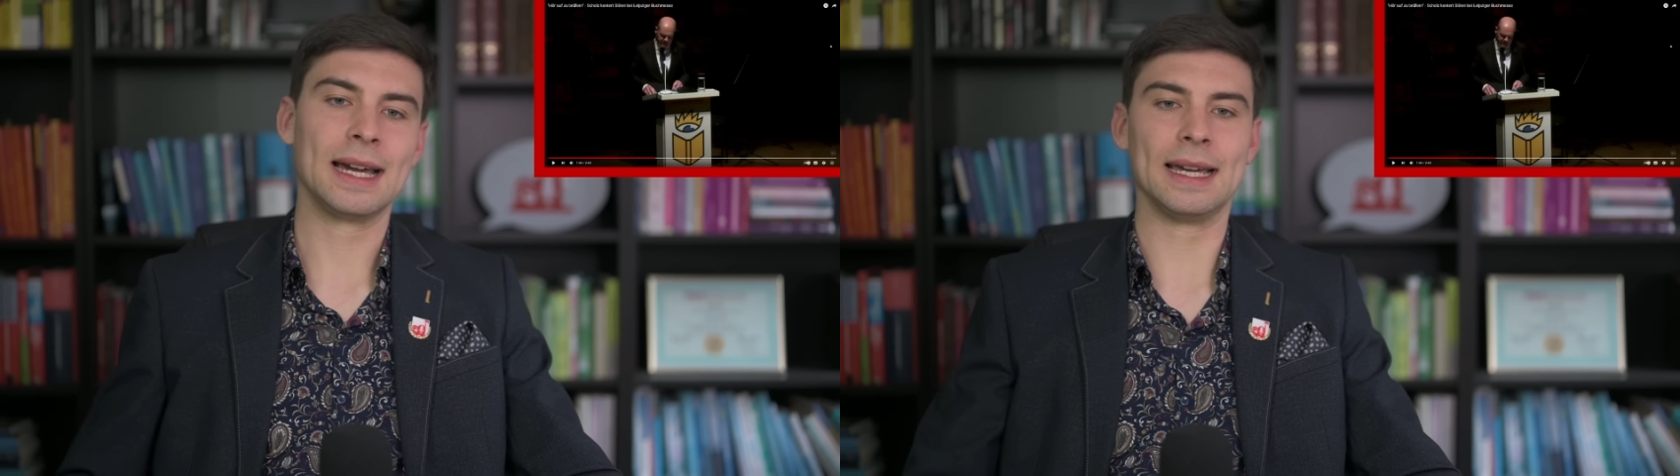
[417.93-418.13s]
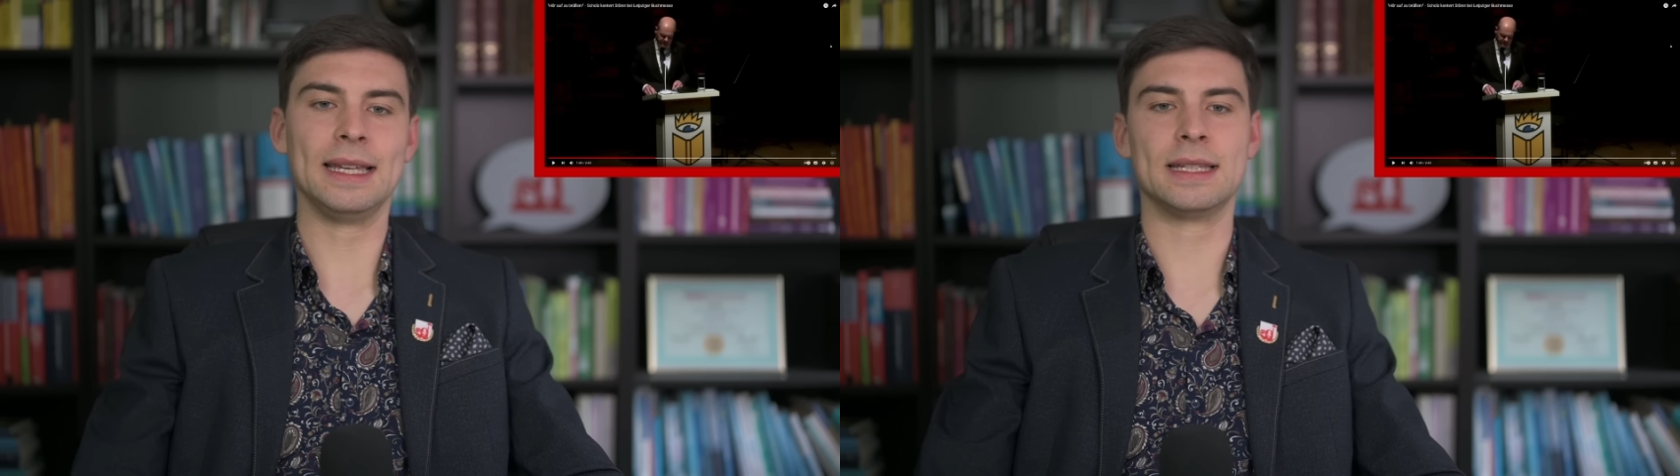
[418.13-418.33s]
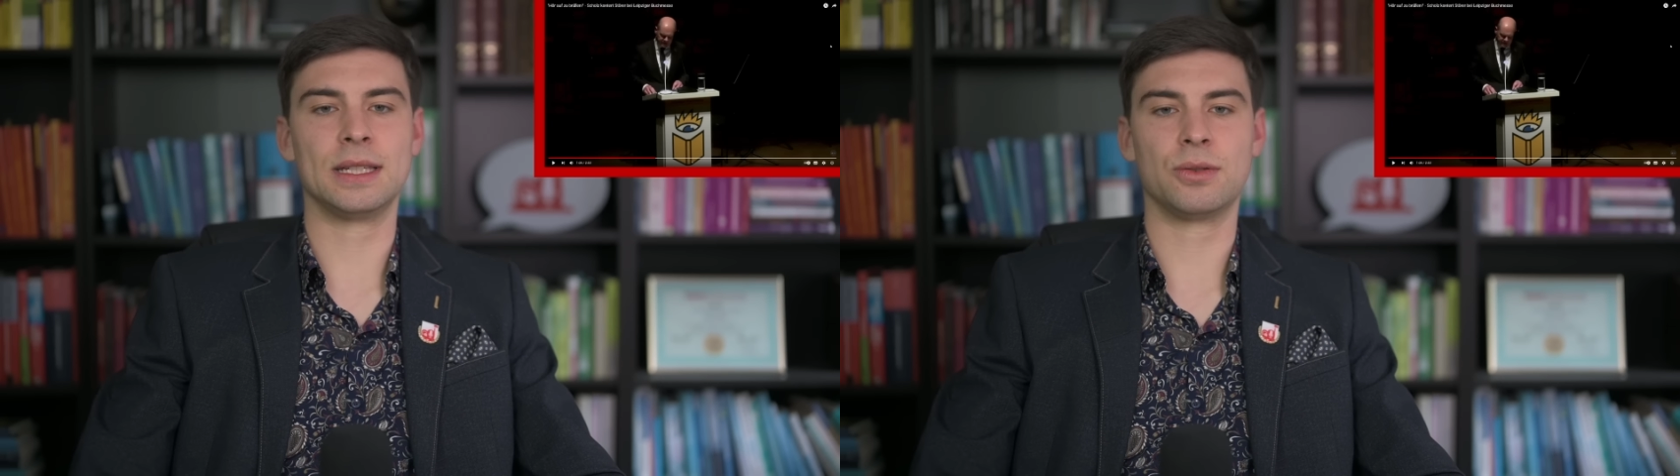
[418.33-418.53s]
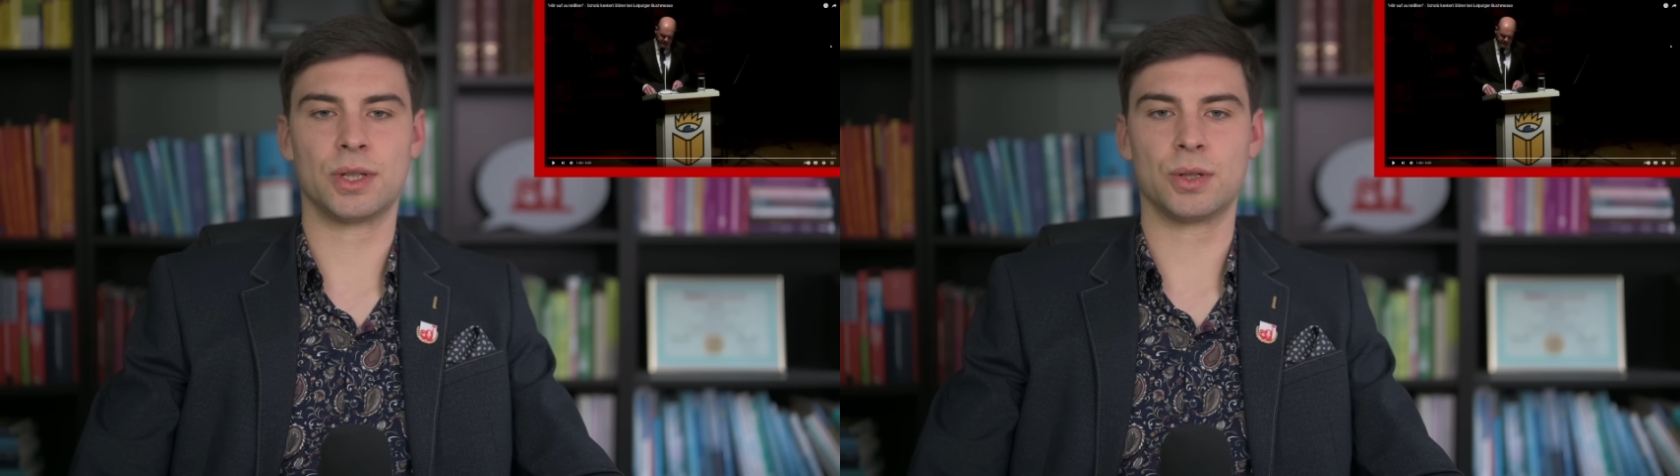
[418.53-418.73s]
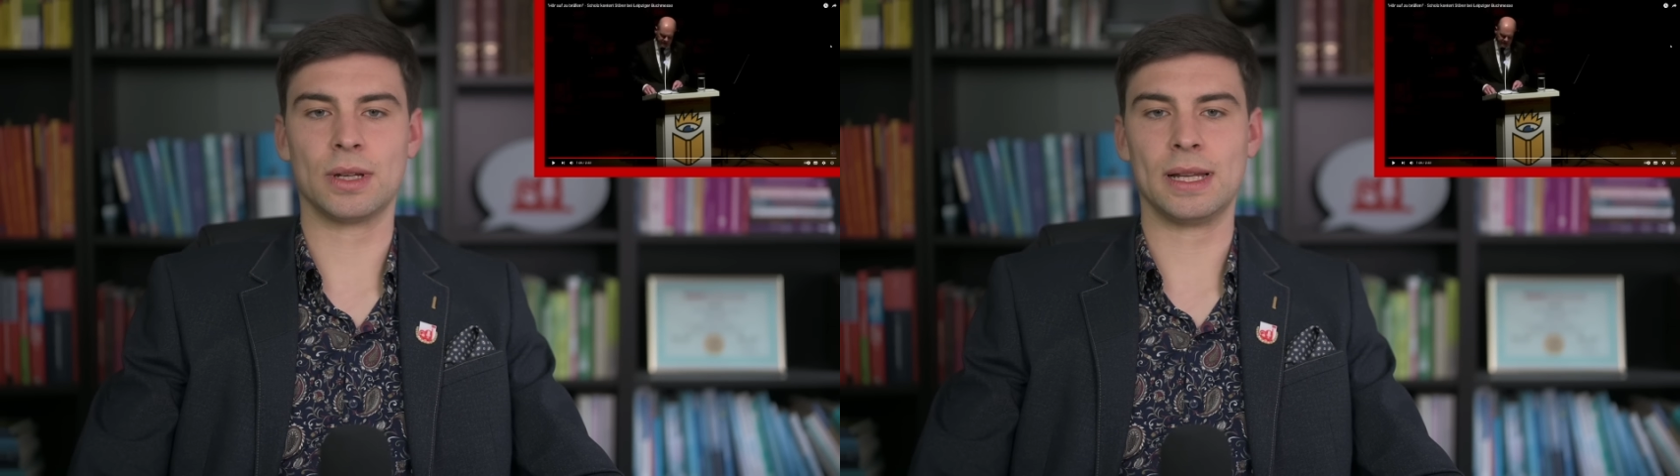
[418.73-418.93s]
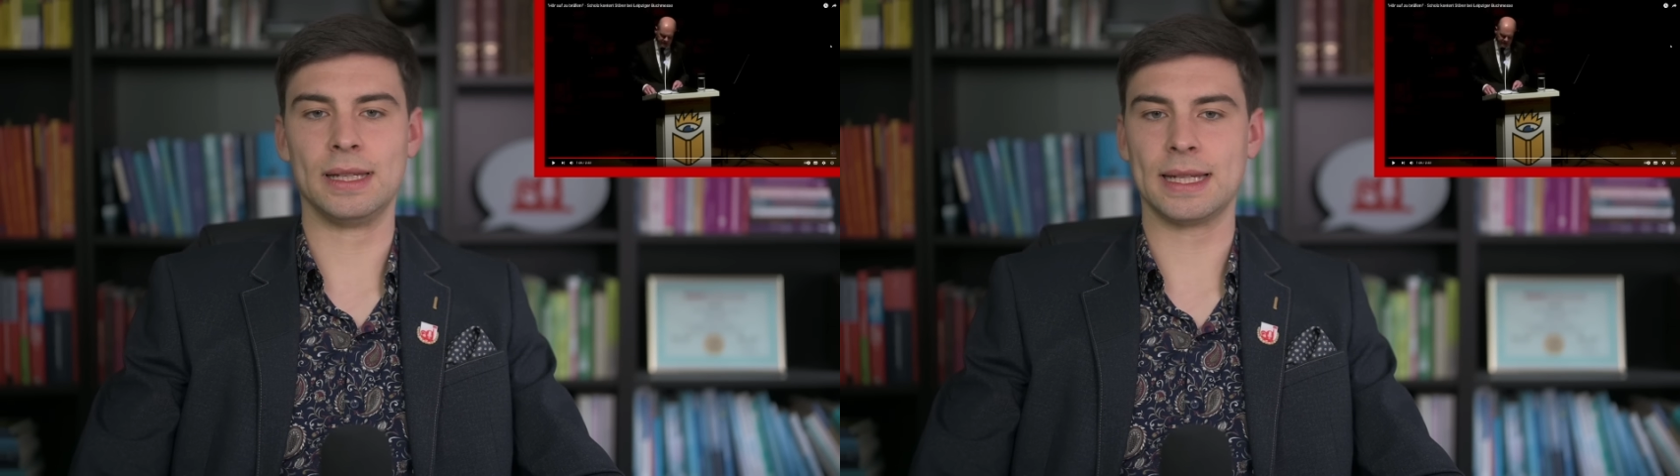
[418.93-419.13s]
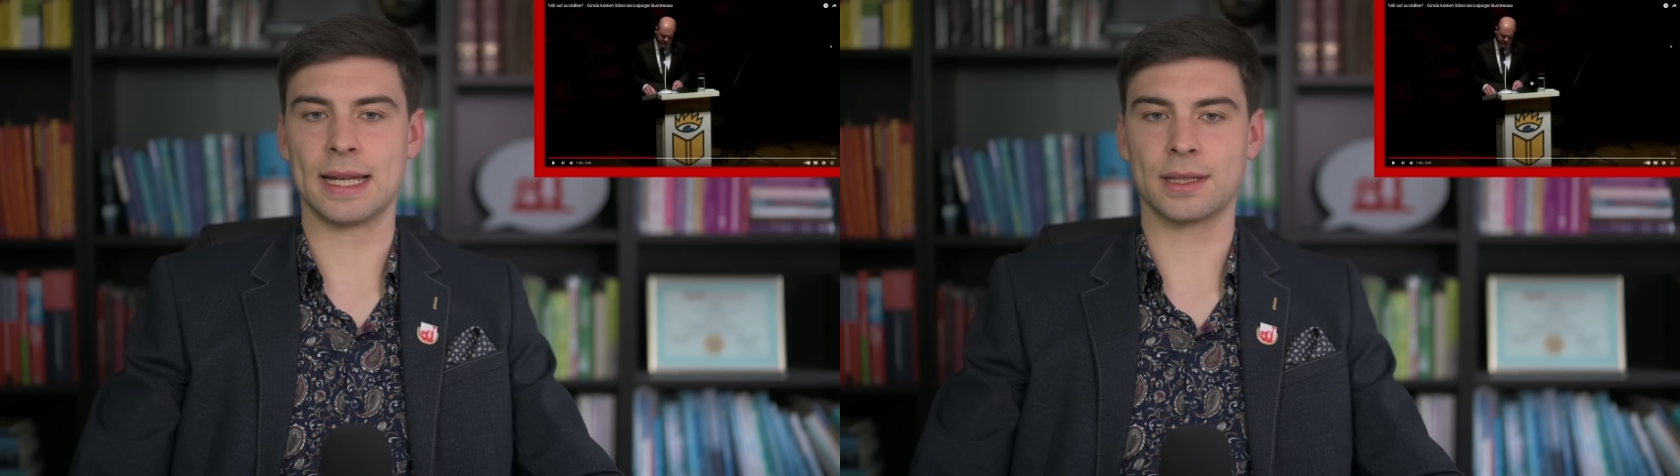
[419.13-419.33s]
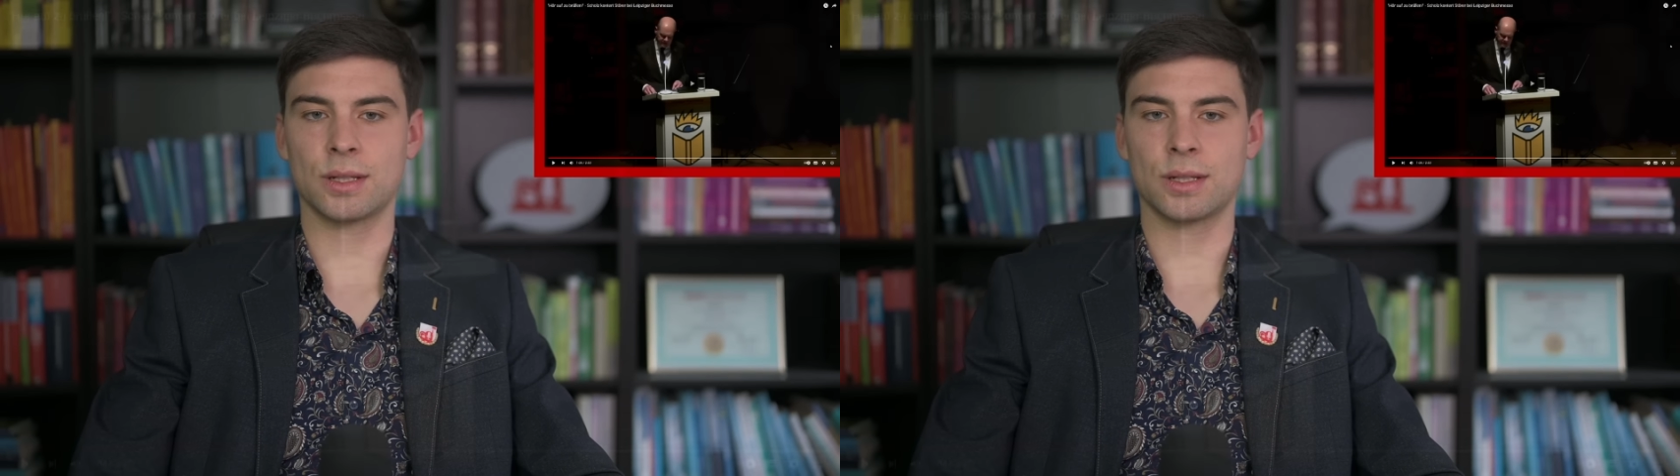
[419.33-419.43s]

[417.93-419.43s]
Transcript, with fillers: Redesituation halt nicht ernst